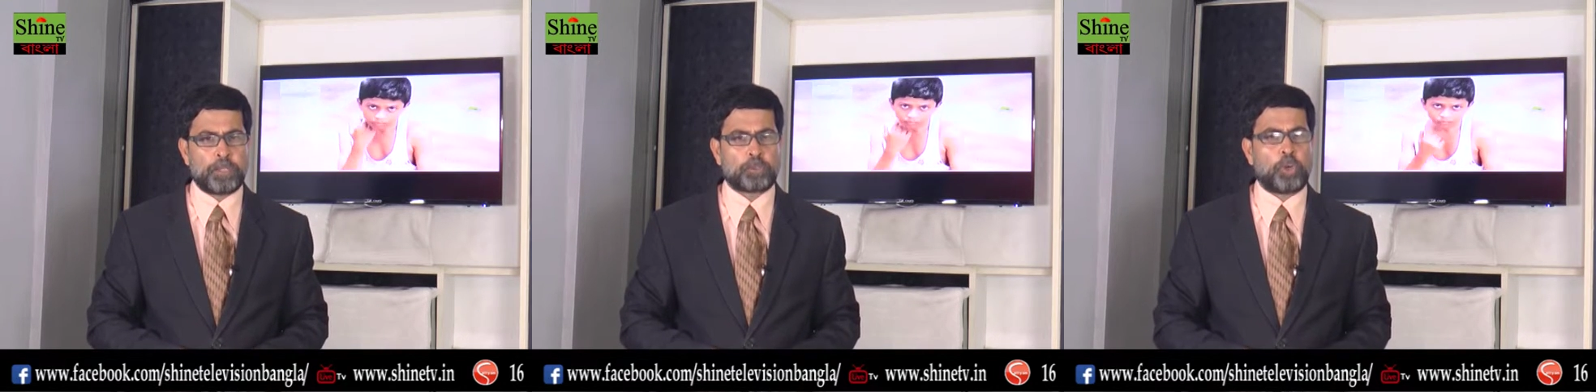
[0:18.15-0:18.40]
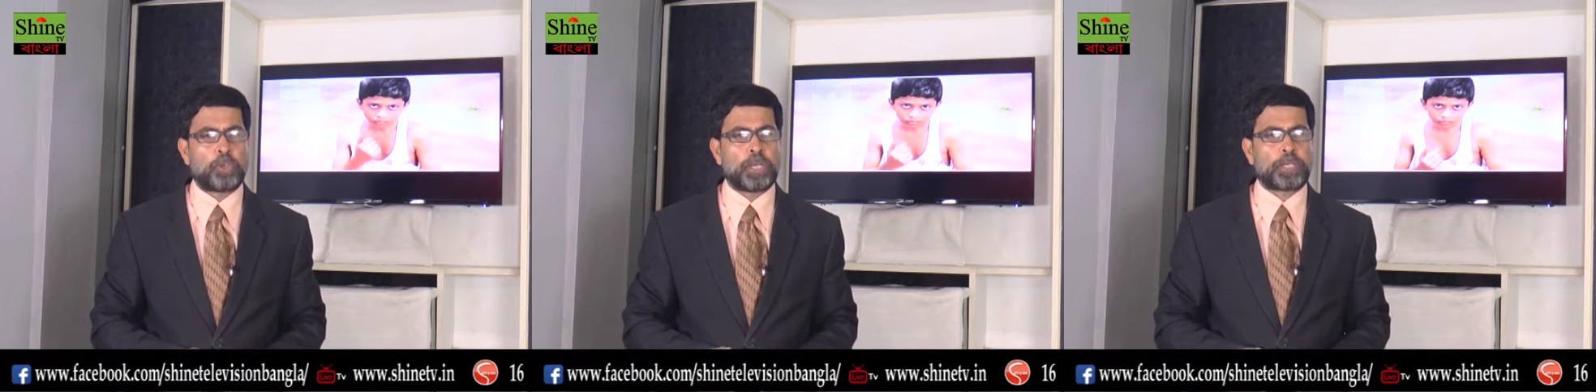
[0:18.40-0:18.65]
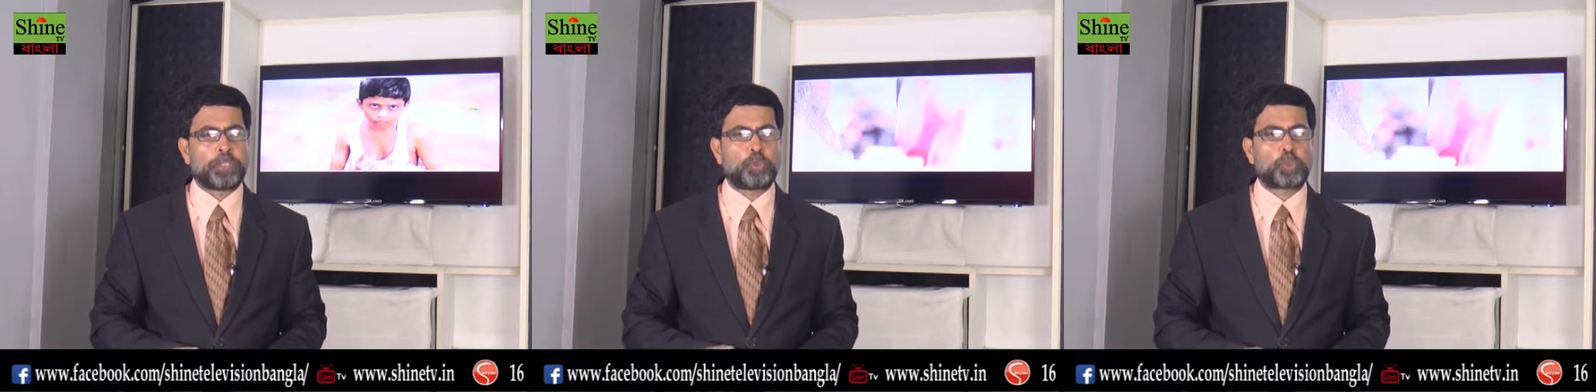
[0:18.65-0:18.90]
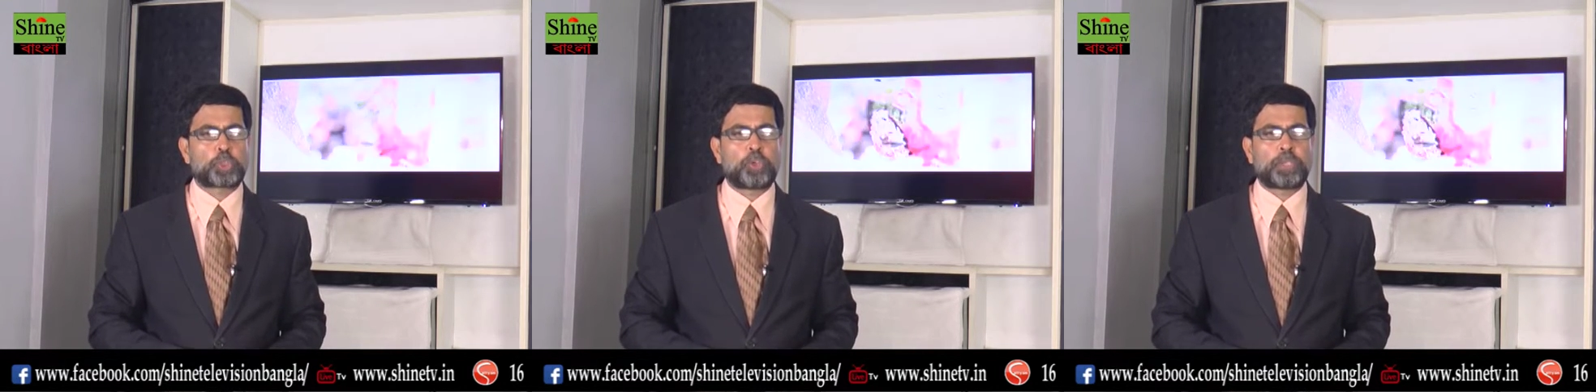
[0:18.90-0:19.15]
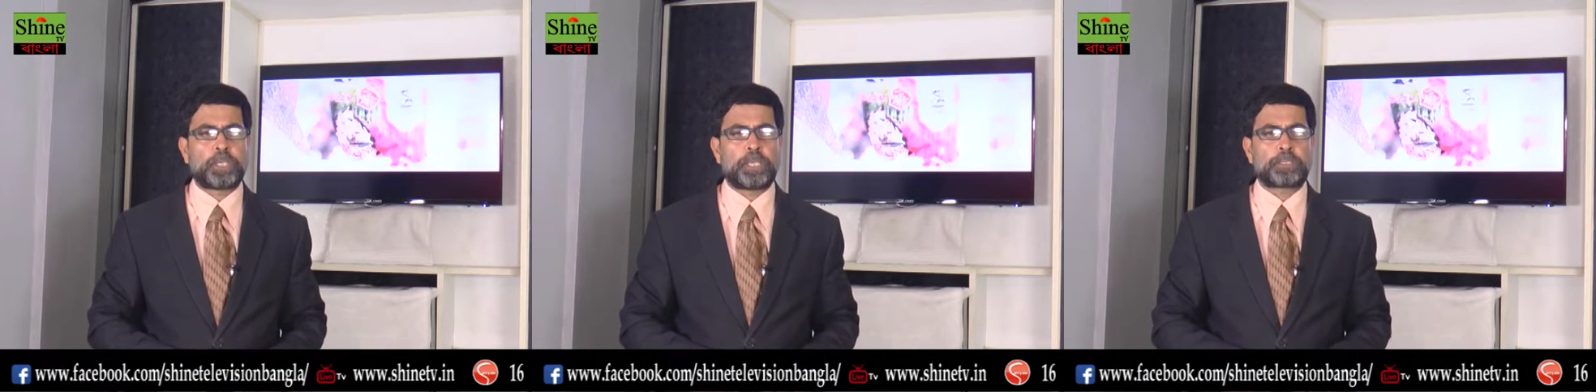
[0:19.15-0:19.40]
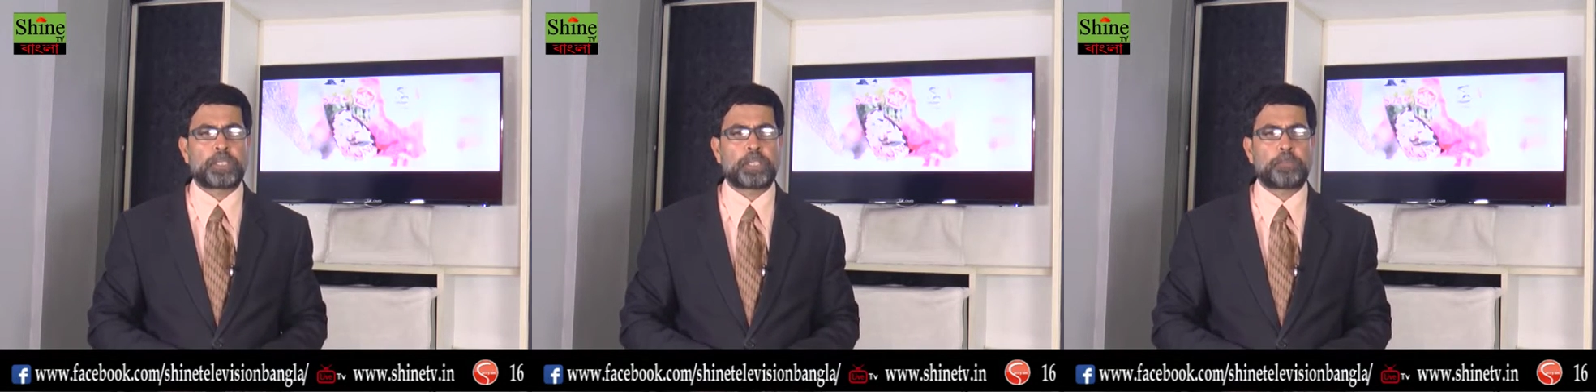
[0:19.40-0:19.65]
গঙ্গাকে দূষণের হাত
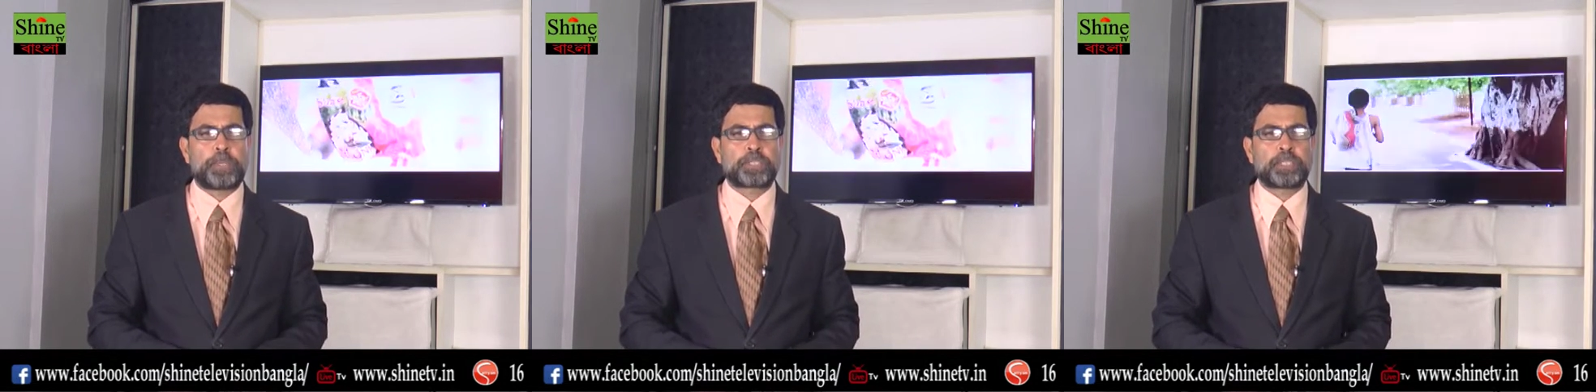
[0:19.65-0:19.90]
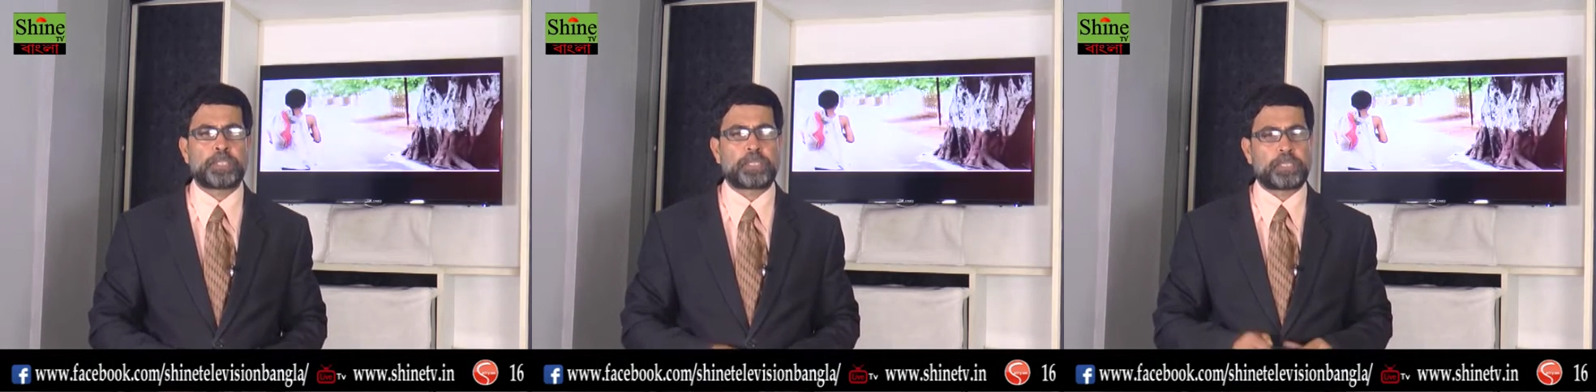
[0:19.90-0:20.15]
থেকে বাঁচাতে